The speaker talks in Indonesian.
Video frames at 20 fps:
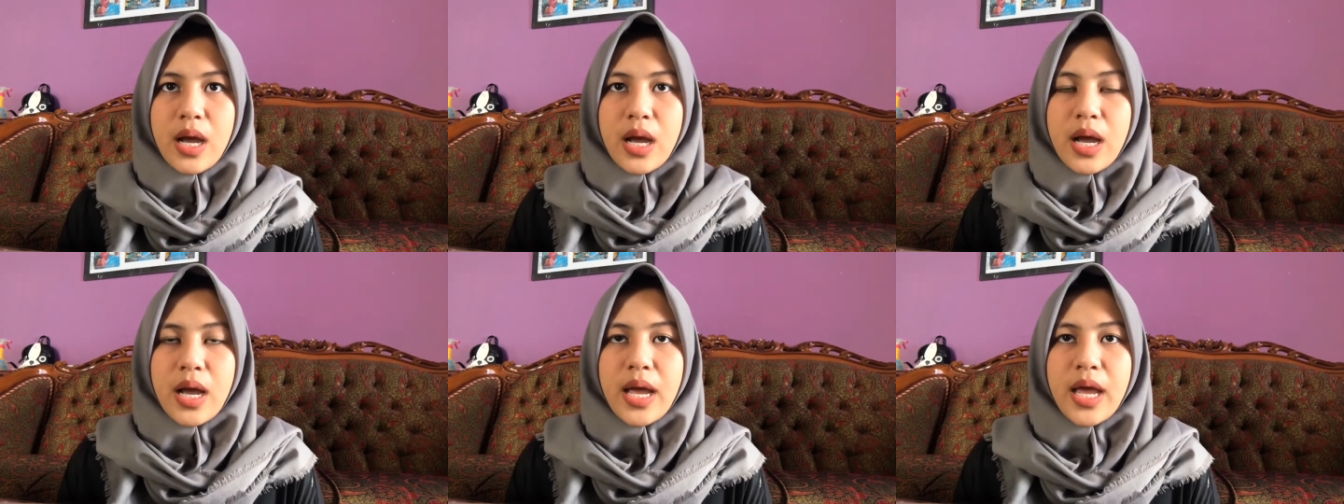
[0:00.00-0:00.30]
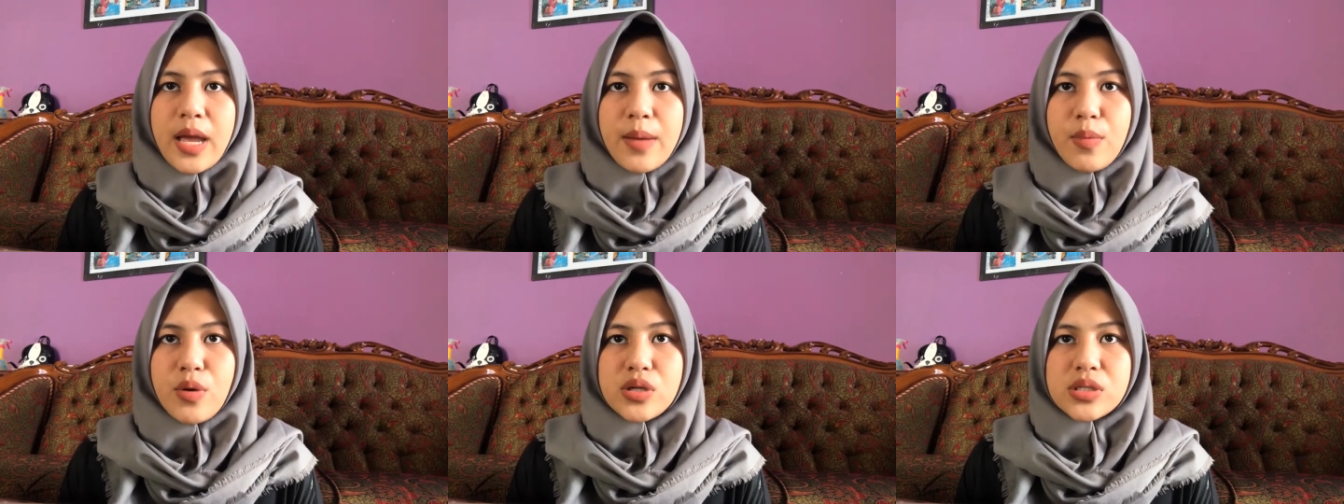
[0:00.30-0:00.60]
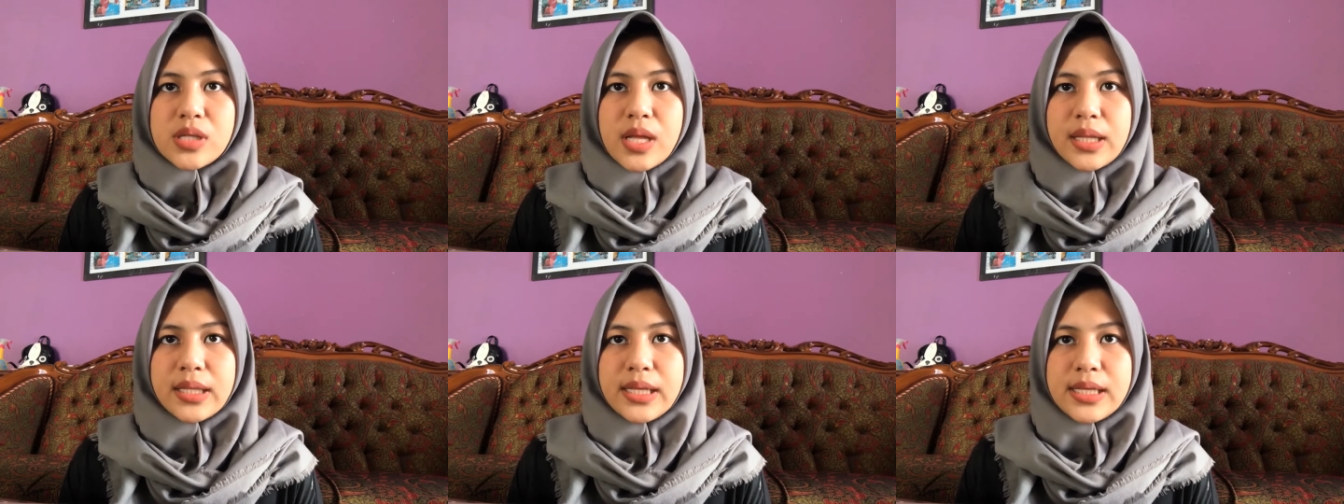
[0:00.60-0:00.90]

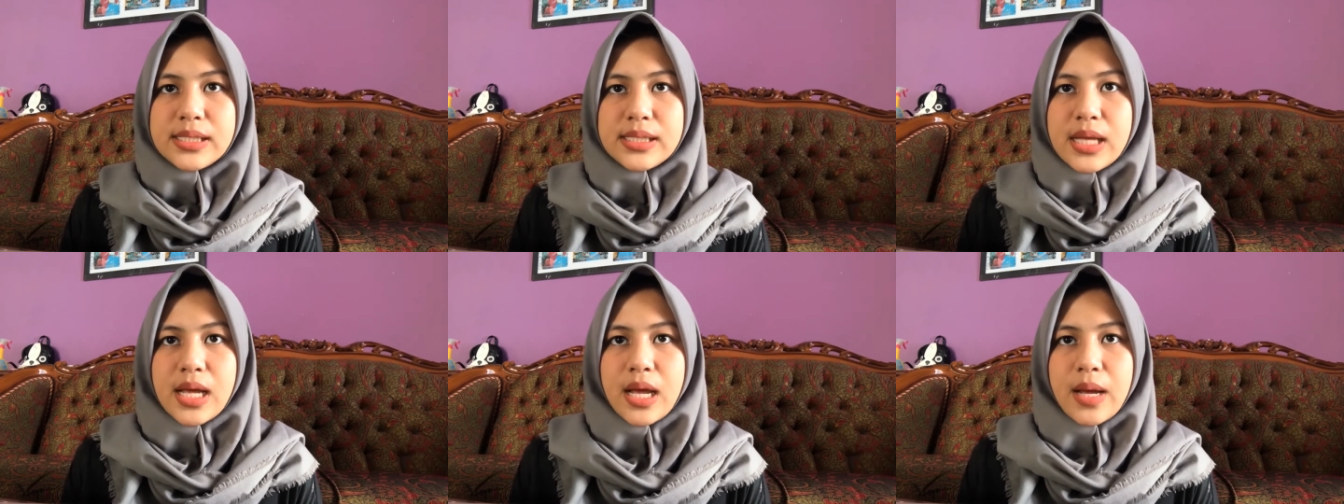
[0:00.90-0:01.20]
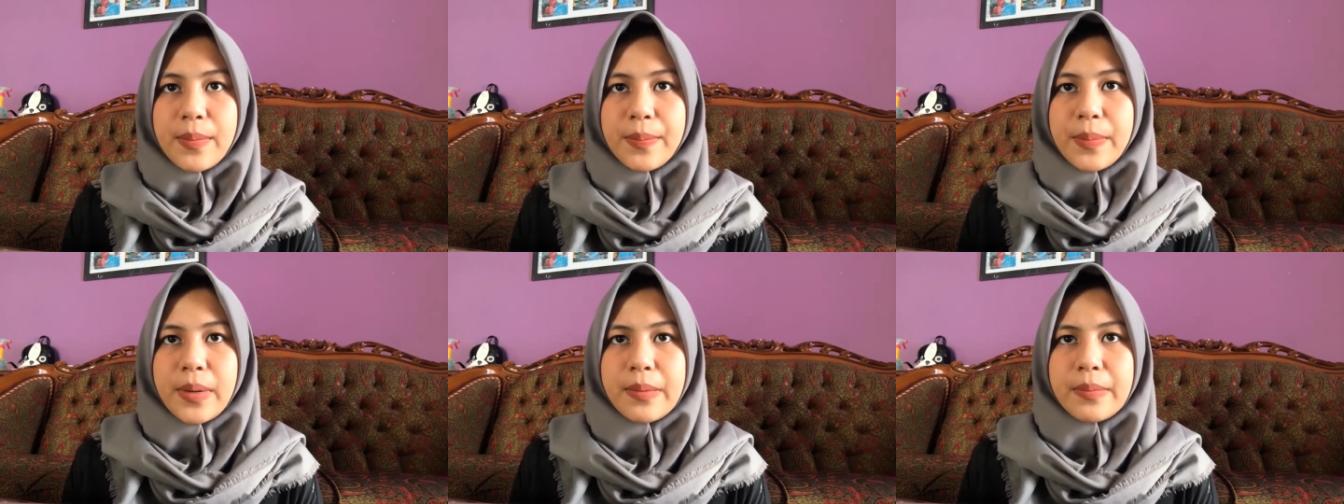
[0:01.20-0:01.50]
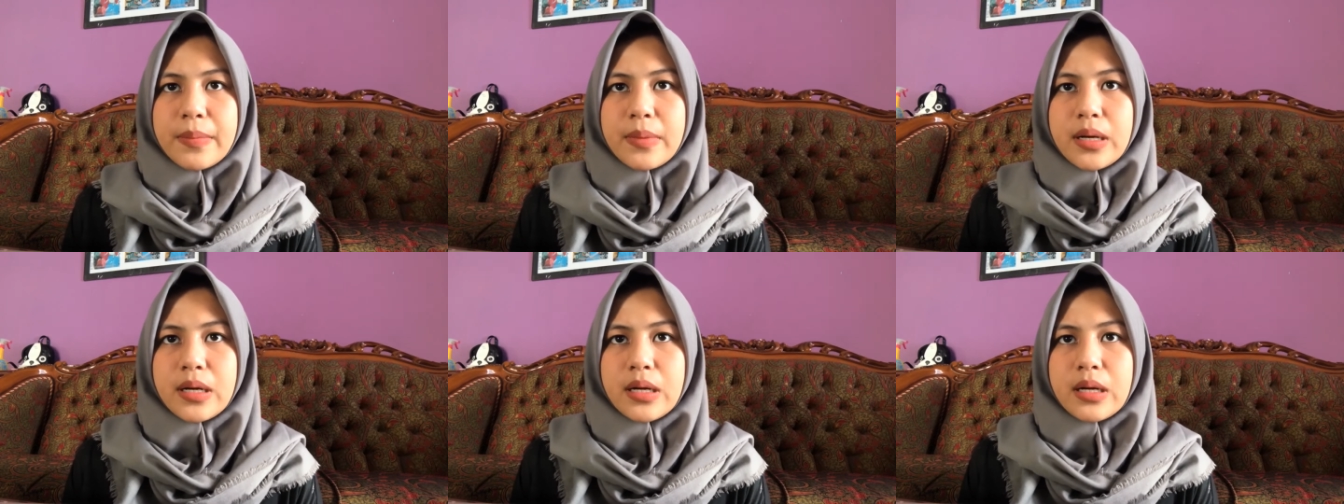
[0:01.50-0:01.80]
Hemostatis
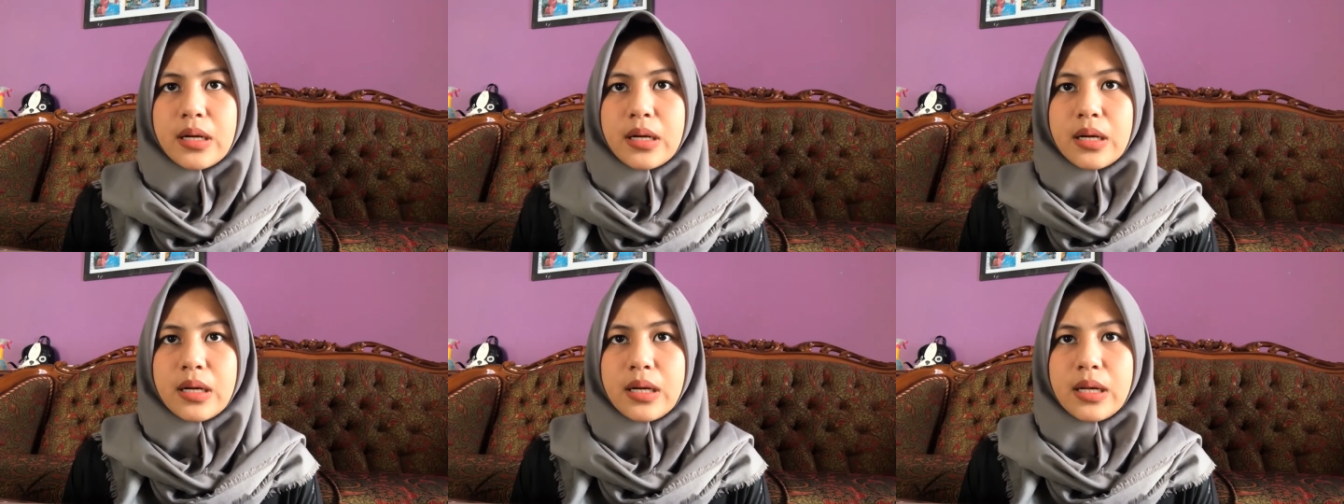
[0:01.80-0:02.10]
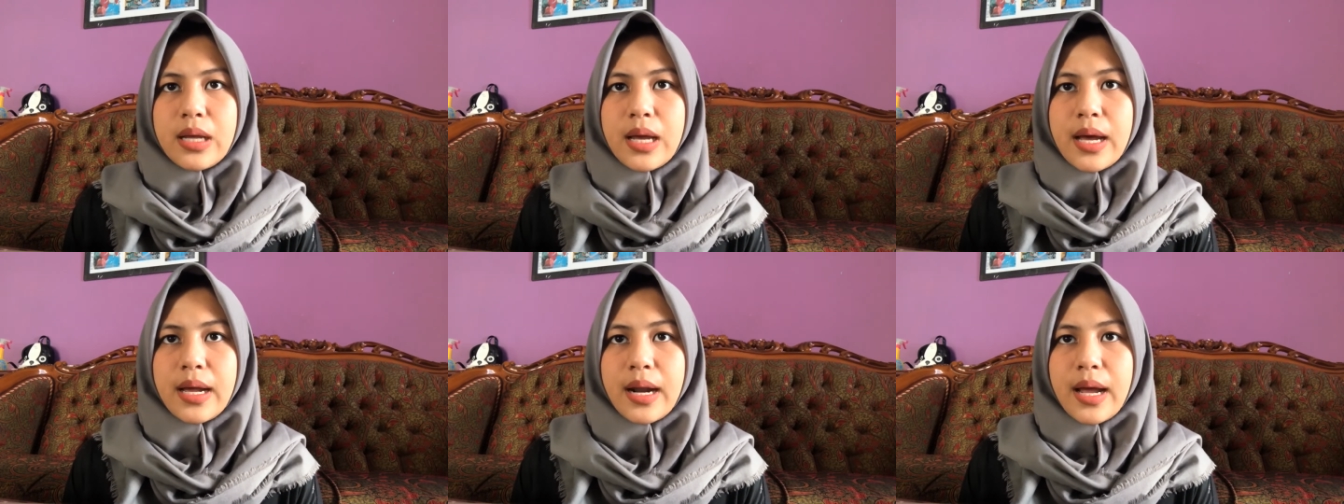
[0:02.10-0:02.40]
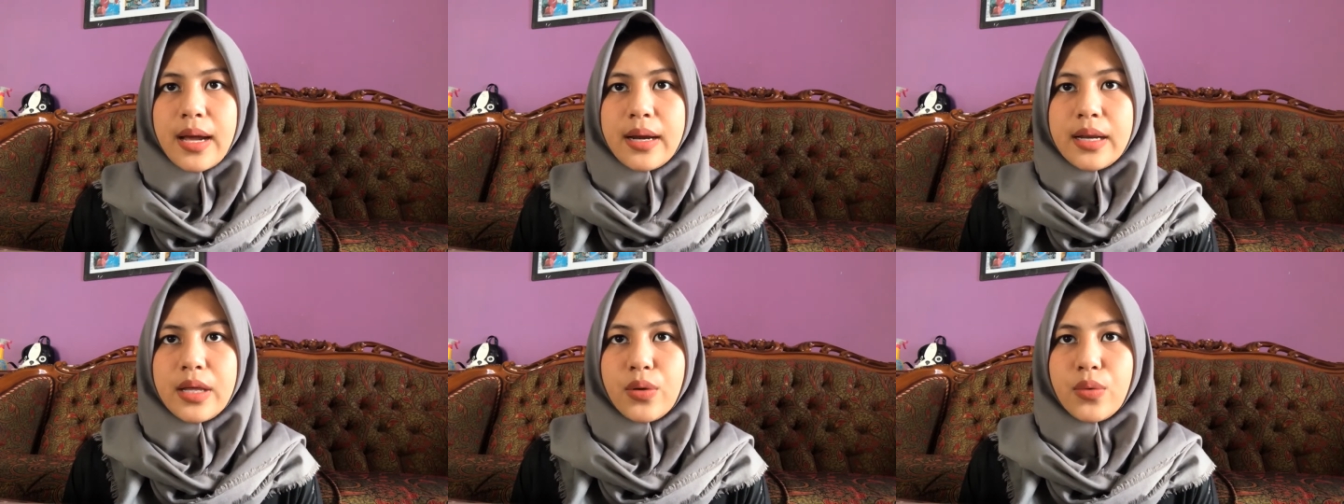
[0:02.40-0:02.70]
pemeliharaan